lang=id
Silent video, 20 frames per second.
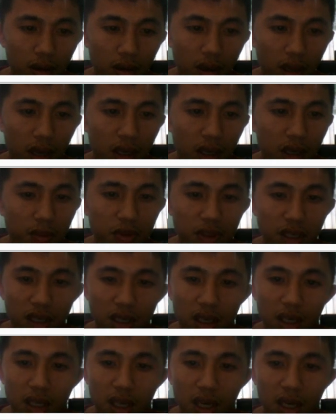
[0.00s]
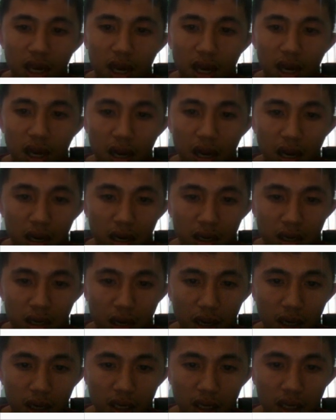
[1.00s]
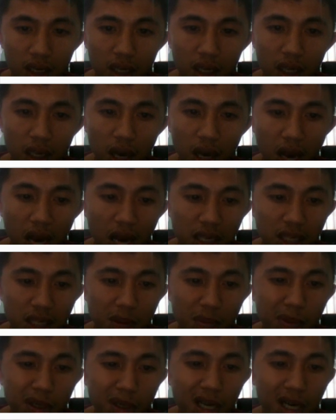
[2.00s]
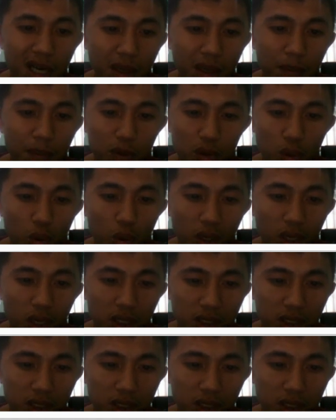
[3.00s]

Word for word: Ya, ini bisa Anda lihat lah. Nah, ini hanya membedakan pertunjukannya